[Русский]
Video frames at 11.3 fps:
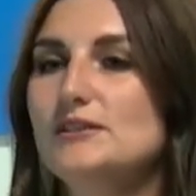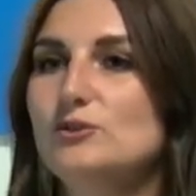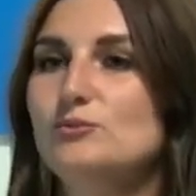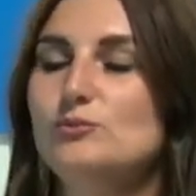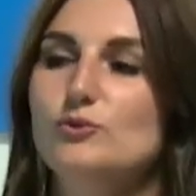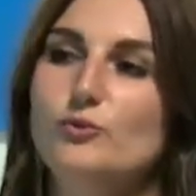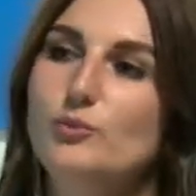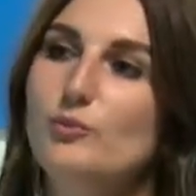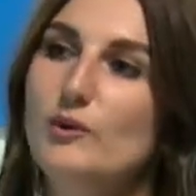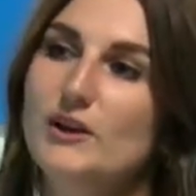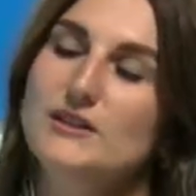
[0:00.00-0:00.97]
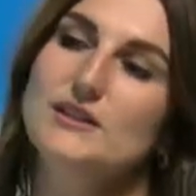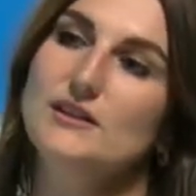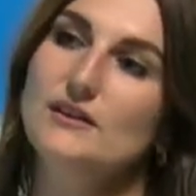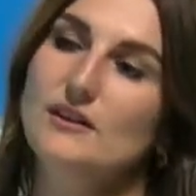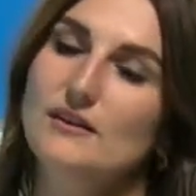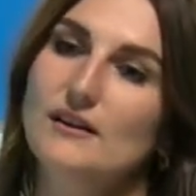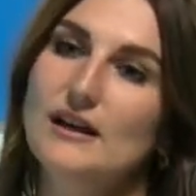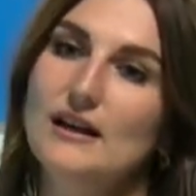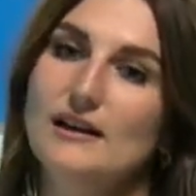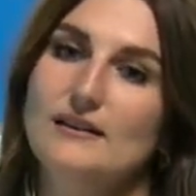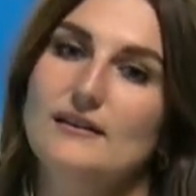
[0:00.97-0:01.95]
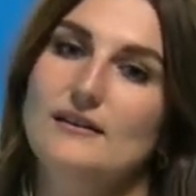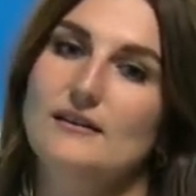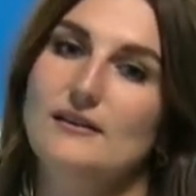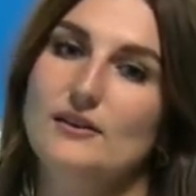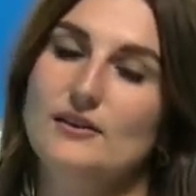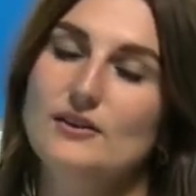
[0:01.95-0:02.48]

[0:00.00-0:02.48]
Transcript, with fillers: Я думаю, в библиотеке а,